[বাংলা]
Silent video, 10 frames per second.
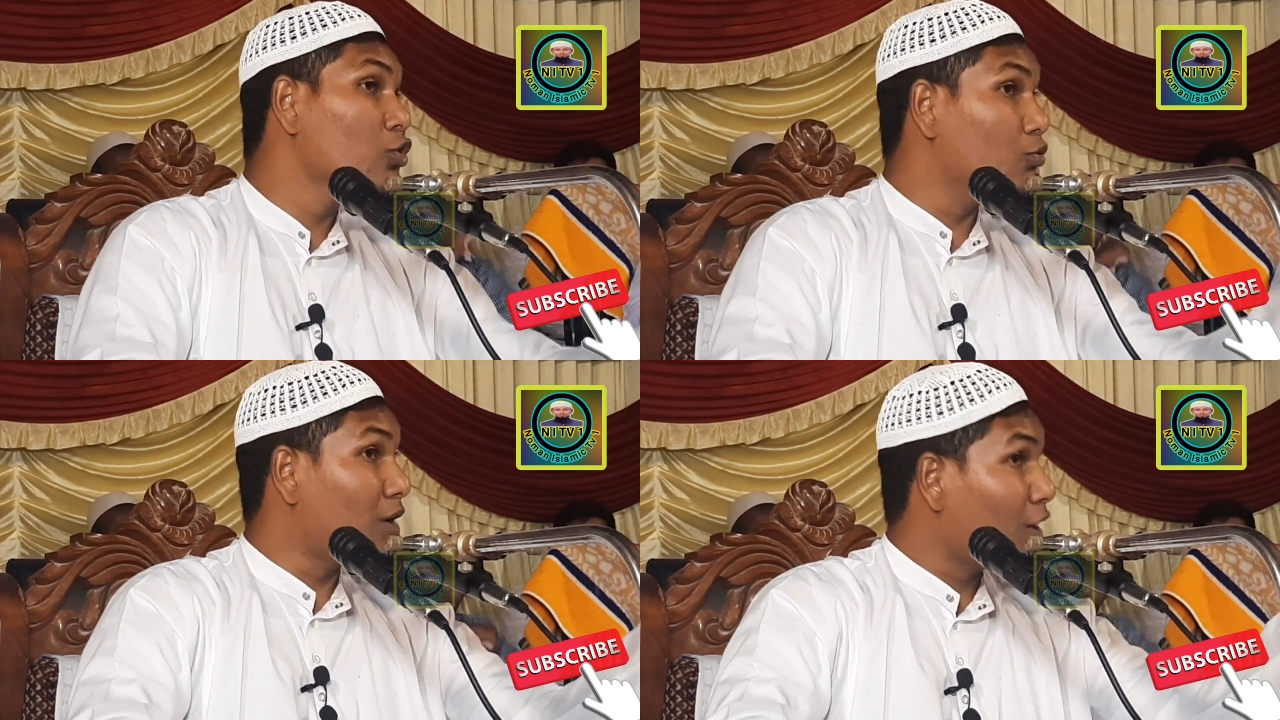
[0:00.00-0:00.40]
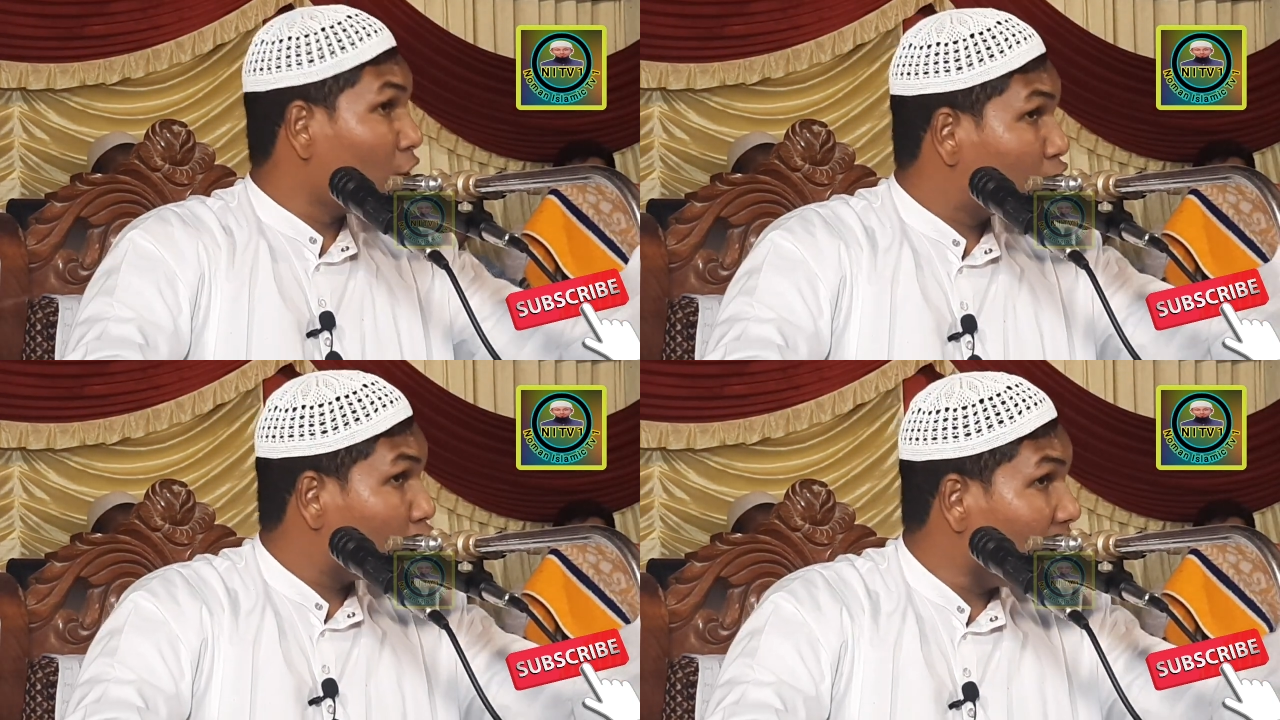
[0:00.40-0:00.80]
তোমরা
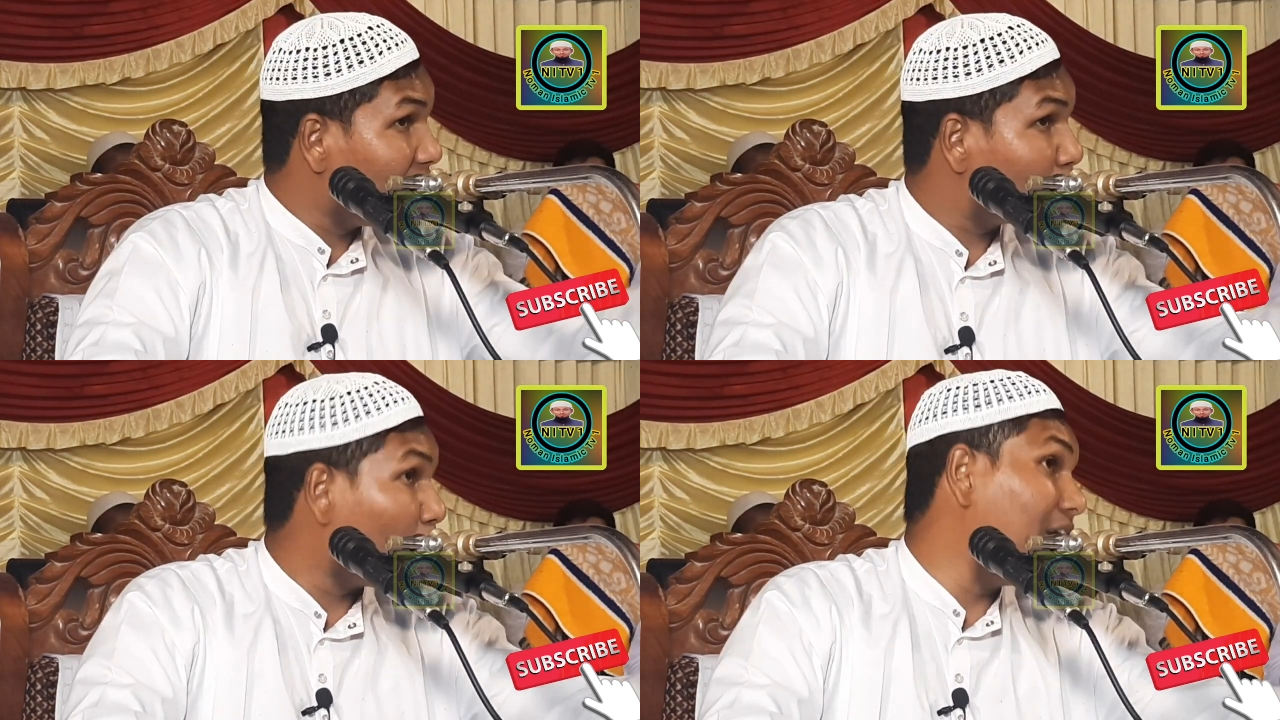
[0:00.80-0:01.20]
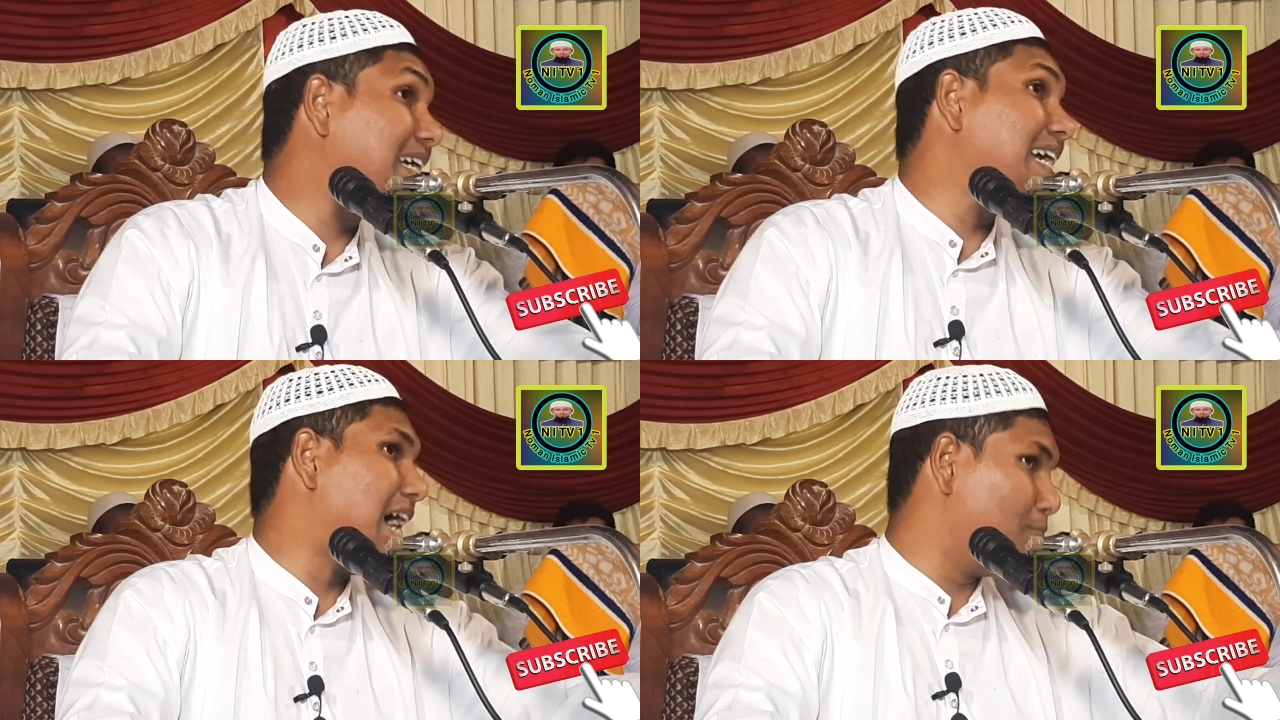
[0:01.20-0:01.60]
রসুলের
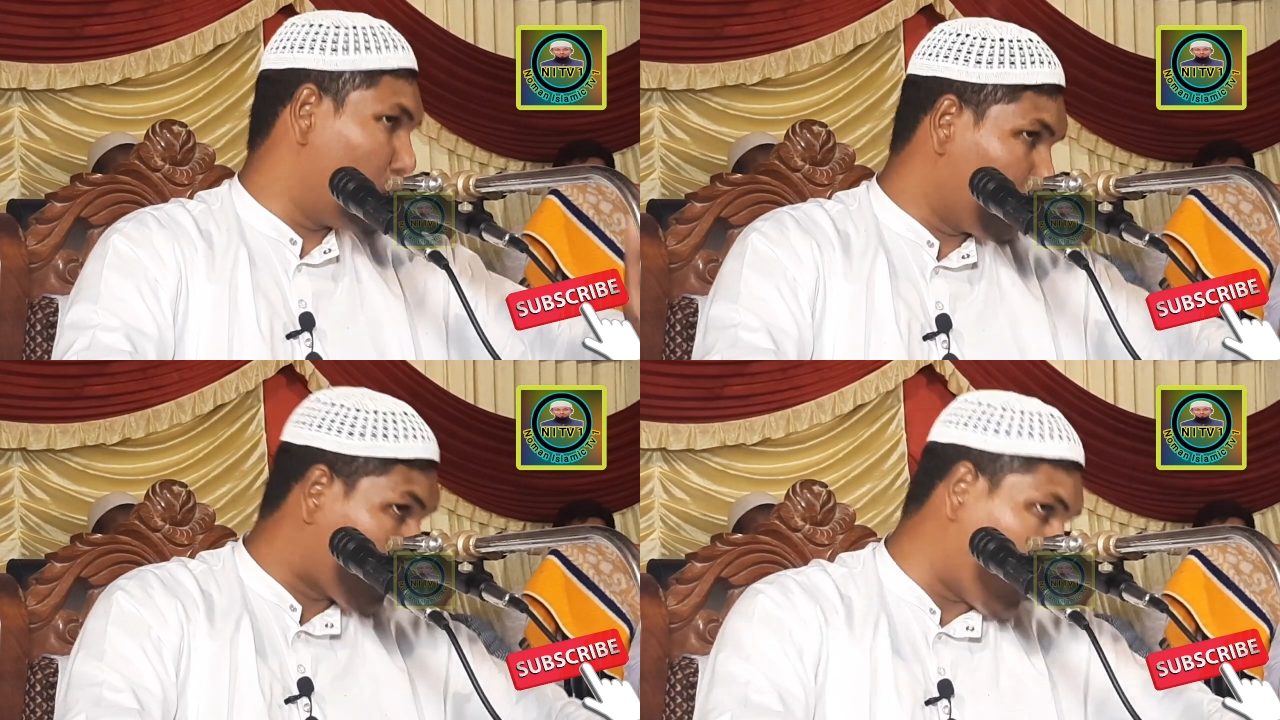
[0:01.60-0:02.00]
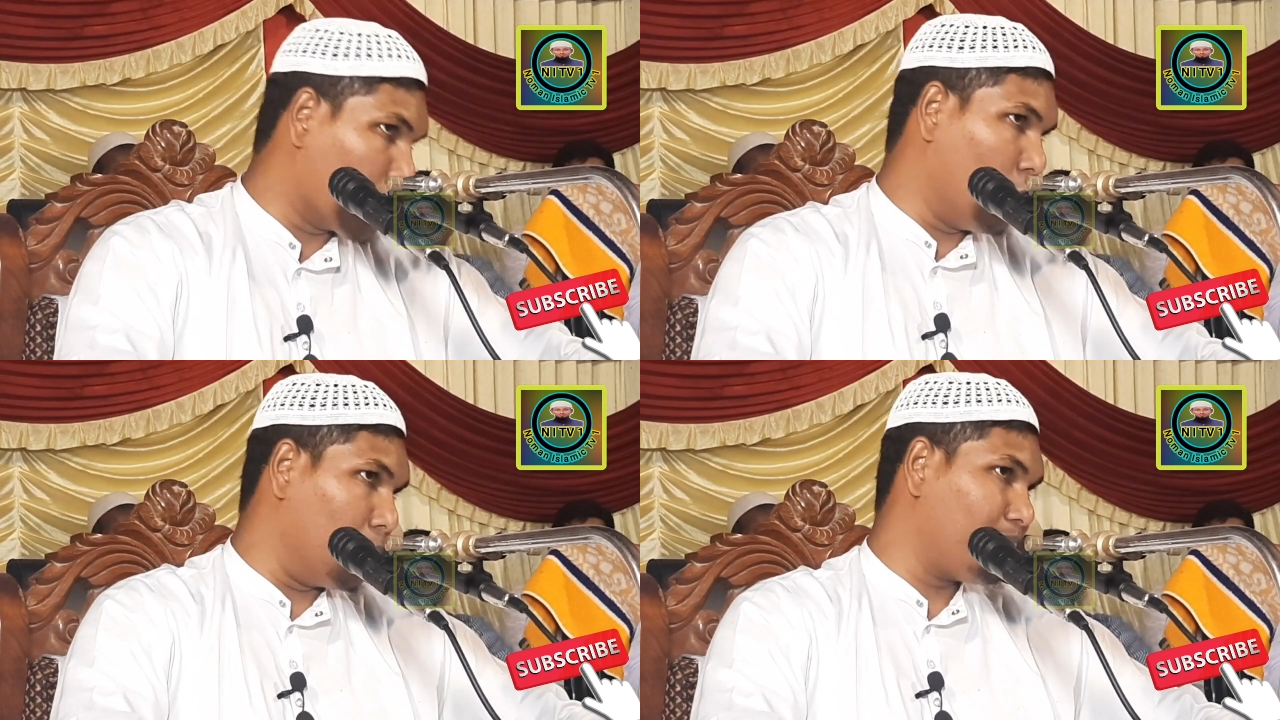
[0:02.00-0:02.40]
তরিকায় আমল
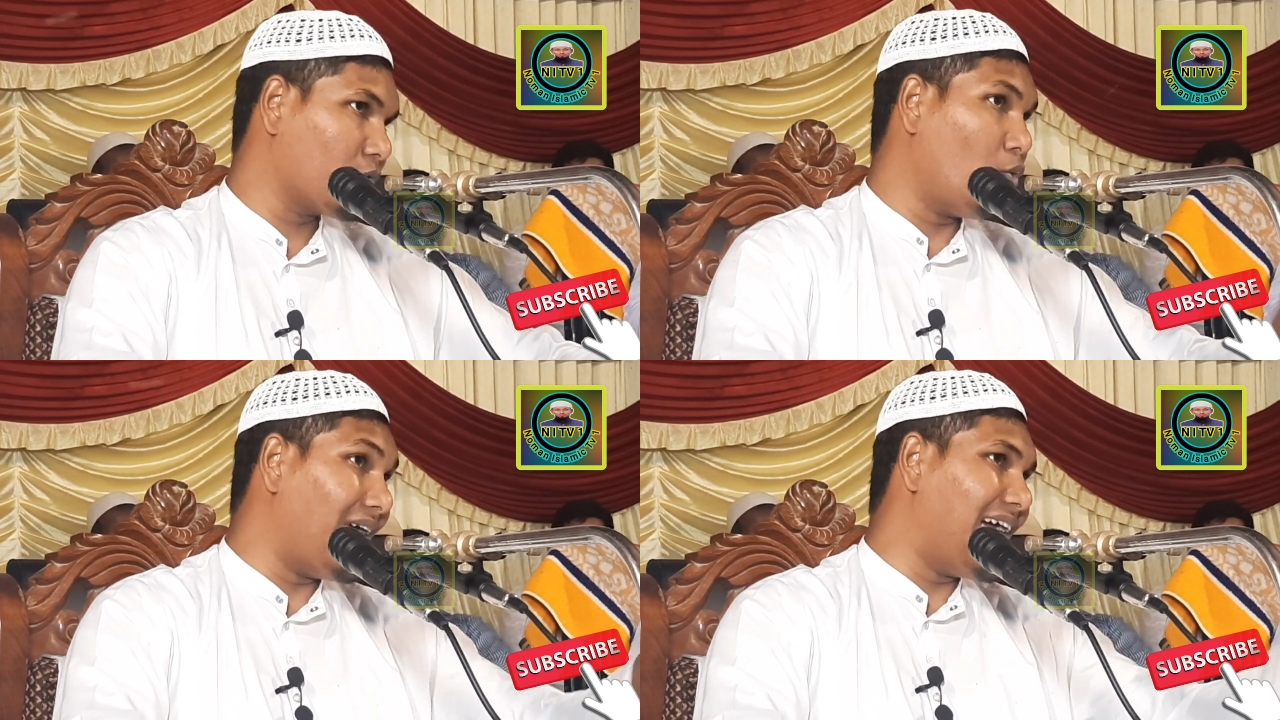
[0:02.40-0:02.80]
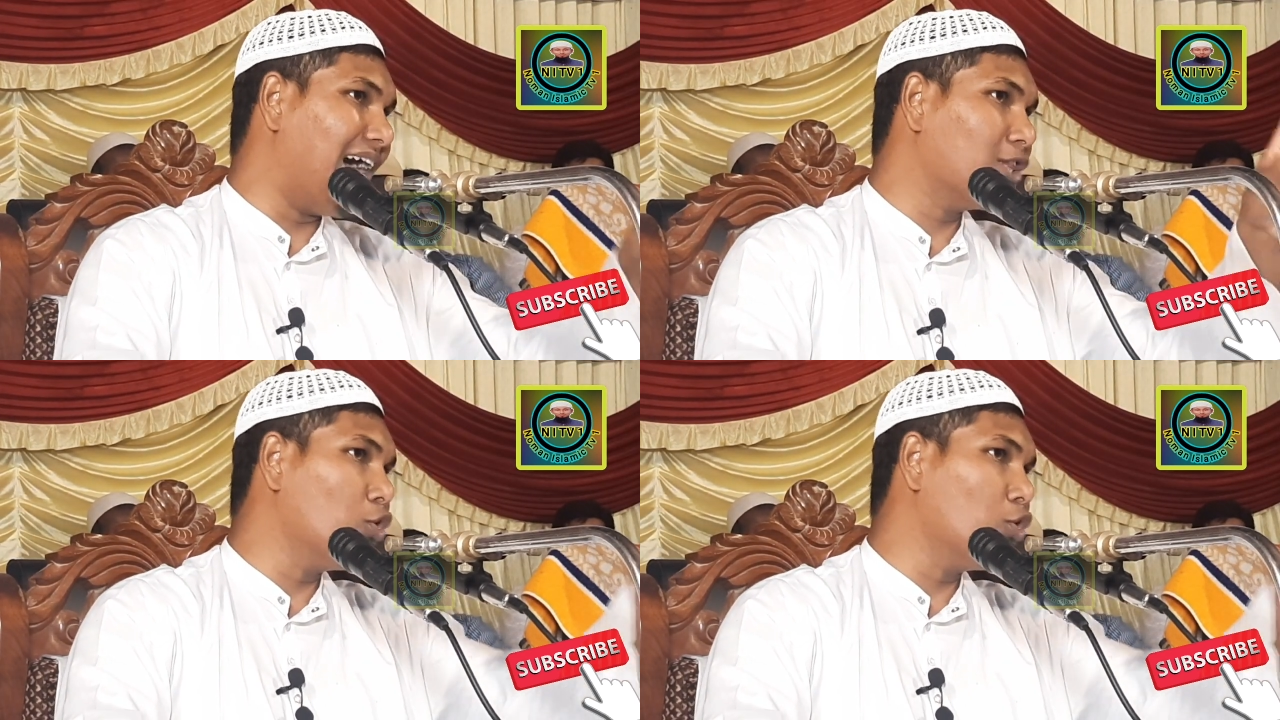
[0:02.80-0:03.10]
করো ওয়ালা